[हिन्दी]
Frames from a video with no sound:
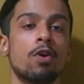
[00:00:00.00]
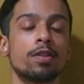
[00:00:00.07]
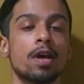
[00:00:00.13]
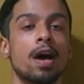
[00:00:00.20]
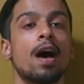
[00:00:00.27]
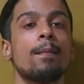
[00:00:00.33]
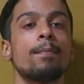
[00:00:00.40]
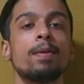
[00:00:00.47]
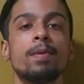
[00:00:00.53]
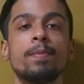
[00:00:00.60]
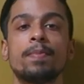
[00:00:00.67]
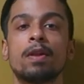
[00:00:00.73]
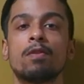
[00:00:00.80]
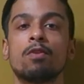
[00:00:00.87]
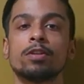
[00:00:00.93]
फॉर द आर्मी
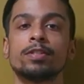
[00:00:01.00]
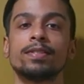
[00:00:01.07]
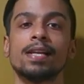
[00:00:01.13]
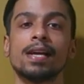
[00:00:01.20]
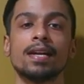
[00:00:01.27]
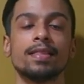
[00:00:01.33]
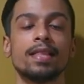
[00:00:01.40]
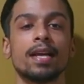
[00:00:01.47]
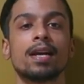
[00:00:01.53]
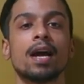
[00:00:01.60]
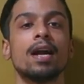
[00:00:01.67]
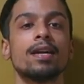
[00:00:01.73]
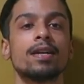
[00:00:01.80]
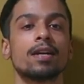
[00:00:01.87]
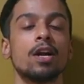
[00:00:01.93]
पीपल वॉज दैट दे
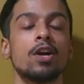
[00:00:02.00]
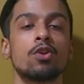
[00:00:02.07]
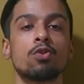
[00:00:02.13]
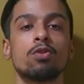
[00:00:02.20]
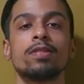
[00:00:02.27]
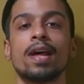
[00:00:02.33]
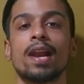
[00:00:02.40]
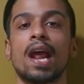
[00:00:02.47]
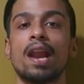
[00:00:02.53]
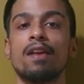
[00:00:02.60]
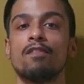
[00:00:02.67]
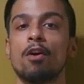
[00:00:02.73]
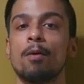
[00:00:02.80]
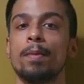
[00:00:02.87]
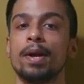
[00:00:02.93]
can't कंट्रोल दर
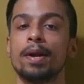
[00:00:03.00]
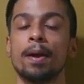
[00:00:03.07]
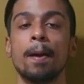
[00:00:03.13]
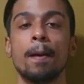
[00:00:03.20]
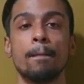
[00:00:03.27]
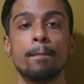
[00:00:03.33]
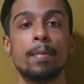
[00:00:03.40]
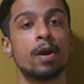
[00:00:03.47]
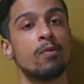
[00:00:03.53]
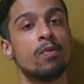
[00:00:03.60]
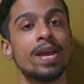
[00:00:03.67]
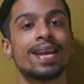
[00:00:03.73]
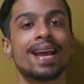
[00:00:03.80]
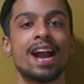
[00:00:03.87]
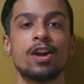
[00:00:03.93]
एनवायरमेंट बट
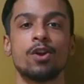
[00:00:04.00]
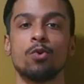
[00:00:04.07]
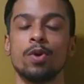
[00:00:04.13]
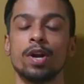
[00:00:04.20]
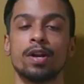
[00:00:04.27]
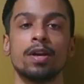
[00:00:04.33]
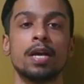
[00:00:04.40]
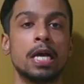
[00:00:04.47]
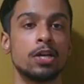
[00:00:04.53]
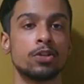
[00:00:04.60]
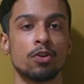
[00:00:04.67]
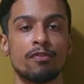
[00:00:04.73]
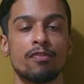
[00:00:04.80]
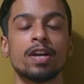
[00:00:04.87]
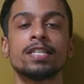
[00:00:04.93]
वी कैन डू इट
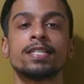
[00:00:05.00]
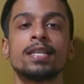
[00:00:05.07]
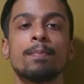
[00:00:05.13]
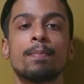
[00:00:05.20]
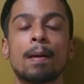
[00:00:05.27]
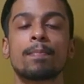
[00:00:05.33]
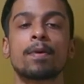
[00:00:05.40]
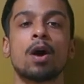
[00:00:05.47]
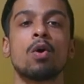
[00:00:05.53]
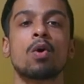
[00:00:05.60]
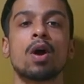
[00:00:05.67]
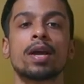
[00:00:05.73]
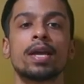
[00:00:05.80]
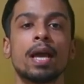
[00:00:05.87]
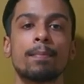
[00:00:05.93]
सो फर्स्ट स्टेप आपका
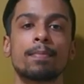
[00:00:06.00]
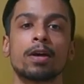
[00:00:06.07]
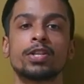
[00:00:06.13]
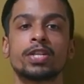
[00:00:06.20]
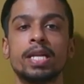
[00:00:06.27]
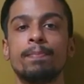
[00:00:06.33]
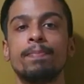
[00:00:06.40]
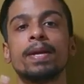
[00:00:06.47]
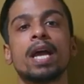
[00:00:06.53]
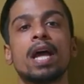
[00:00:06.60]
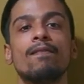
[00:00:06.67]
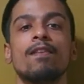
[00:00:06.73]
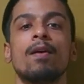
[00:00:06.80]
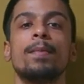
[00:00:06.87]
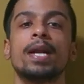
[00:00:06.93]
होगा कि आपका स्लीपिंग
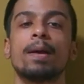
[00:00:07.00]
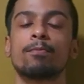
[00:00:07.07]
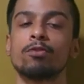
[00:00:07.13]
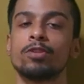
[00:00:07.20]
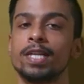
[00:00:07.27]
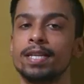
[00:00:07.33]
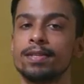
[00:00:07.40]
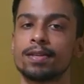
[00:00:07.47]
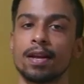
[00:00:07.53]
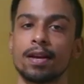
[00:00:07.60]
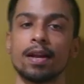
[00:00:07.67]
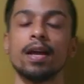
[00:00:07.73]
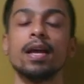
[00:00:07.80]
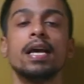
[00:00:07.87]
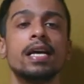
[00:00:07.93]
एनवायरमेंट आपको चेंज
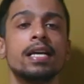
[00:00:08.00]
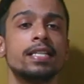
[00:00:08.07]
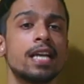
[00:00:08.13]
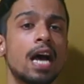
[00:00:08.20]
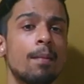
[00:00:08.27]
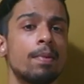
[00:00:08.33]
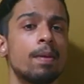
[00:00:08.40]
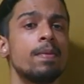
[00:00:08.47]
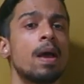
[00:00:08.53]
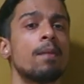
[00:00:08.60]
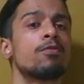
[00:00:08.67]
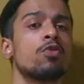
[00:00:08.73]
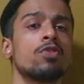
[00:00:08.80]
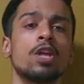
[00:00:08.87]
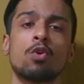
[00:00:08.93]
करना है जहाँ पे भी
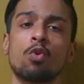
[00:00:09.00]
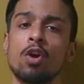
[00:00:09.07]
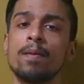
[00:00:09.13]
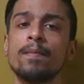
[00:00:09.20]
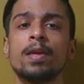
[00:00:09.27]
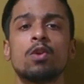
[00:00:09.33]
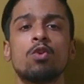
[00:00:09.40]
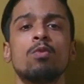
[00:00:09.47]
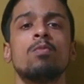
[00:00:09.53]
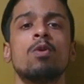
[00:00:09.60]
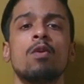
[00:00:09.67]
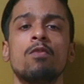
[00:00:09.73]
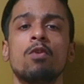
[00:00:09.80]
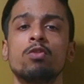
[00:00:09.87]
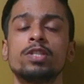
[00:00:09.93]
आप सोते हैं कोई भी रूम
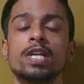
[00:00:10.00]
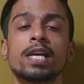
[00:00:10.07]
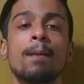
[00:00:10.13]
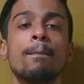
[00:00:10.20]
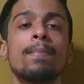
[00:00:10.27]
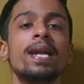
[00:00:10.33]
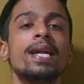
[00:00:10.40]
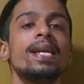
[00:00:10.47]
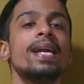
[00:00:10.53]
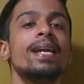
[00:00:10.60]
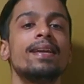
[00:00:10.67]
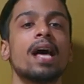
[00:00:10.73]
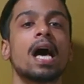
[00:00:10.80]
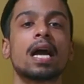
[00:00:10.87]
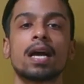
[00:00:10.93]
हो वो उसे कंप्लीटली
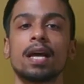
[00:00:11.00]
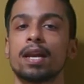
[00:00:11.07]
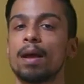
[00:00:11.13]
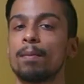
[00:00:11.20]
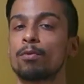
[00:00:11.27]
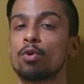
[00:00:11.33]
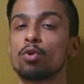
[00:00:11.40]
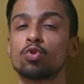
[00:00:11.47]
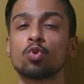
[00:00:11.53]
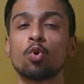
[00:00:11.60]
डार्क करना है आपको